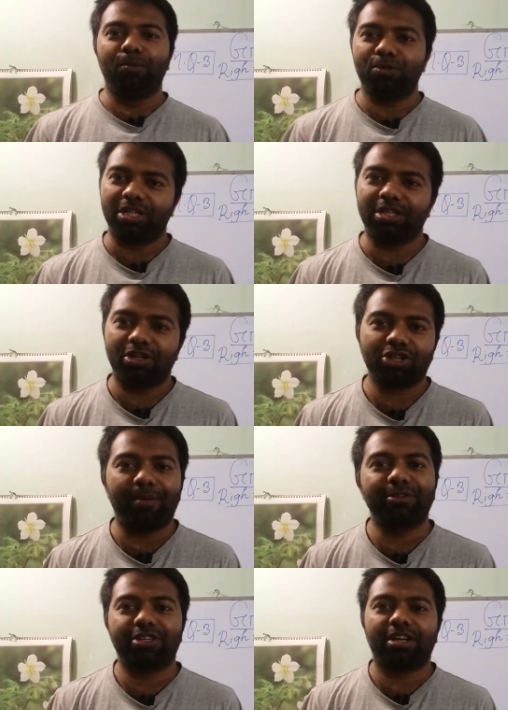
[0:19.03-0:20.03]
বুঝতে যেন
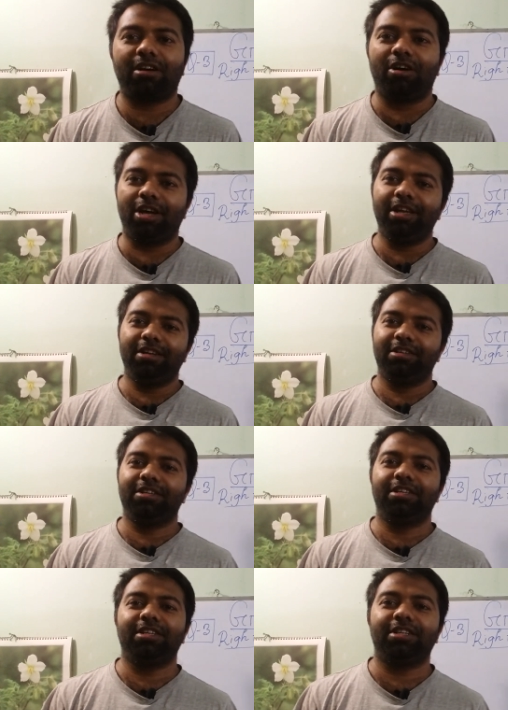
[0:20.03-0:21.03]
সমস্যা না হয়
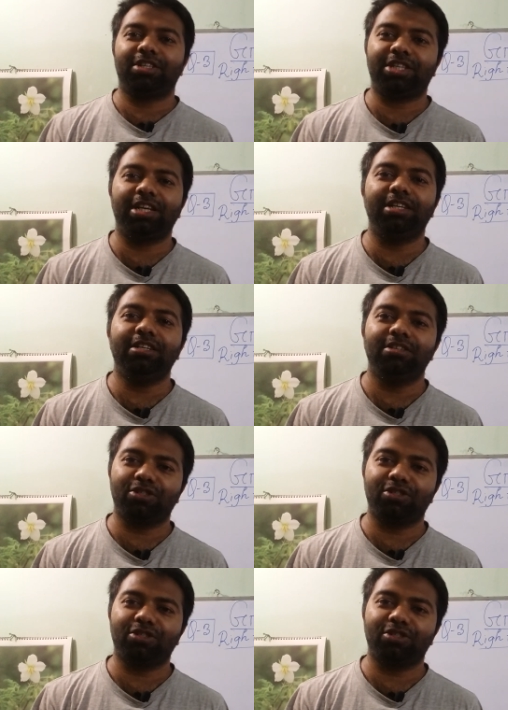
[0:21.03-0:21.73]
সেই